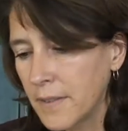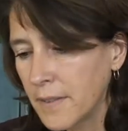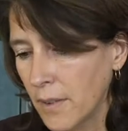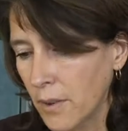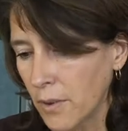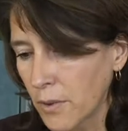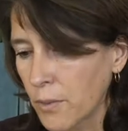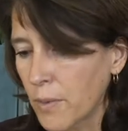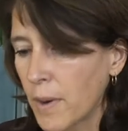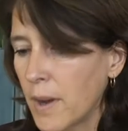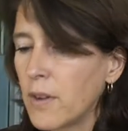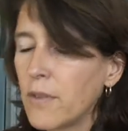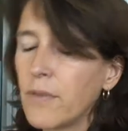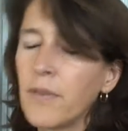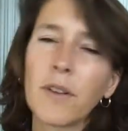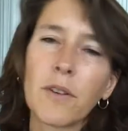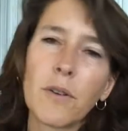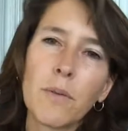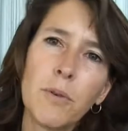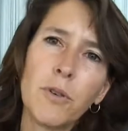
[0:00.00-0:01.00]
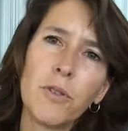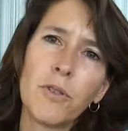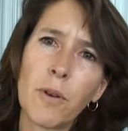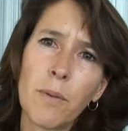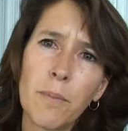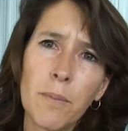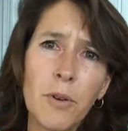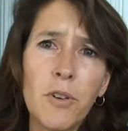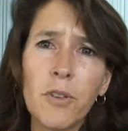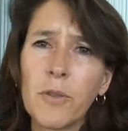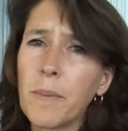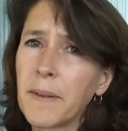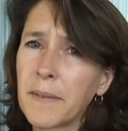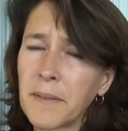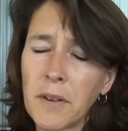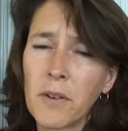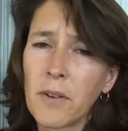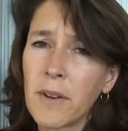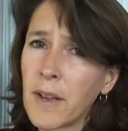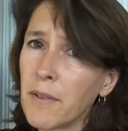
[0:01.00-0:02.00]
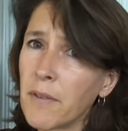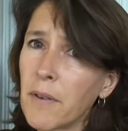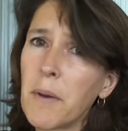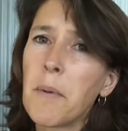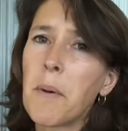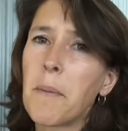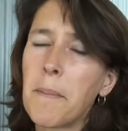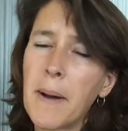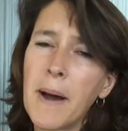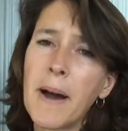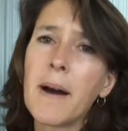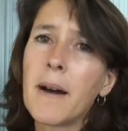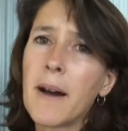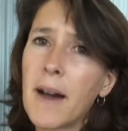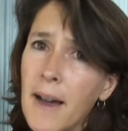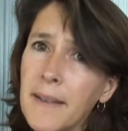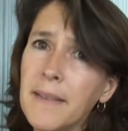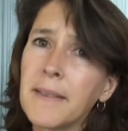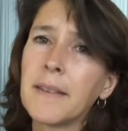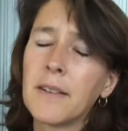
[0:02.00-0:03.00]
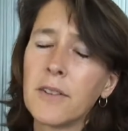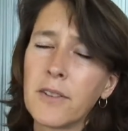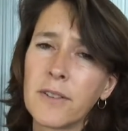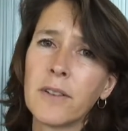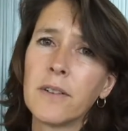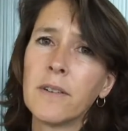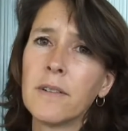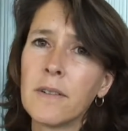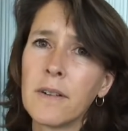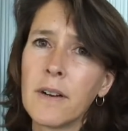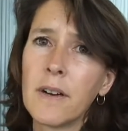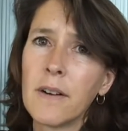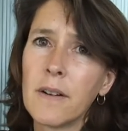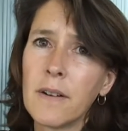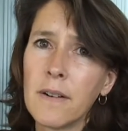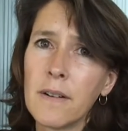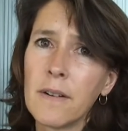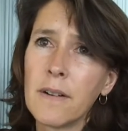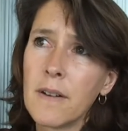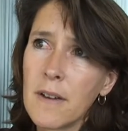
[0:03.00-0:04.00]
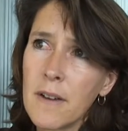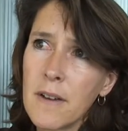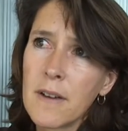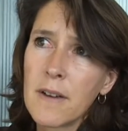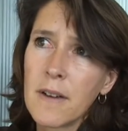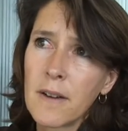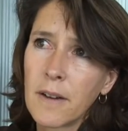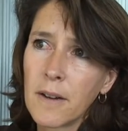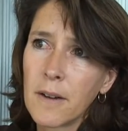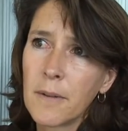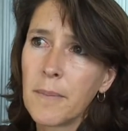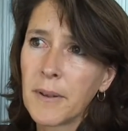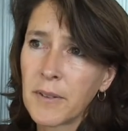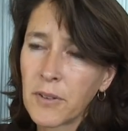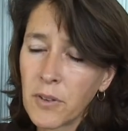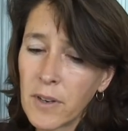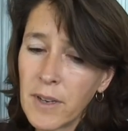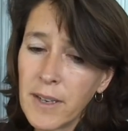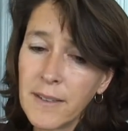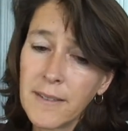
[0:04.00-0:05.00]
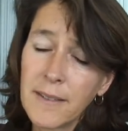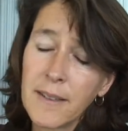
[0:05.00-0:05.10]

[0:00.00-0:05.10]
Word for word: on doit le faire de plus en plus parce qu'on n'a vraiment pas assez de temps, euh, euh, parce que les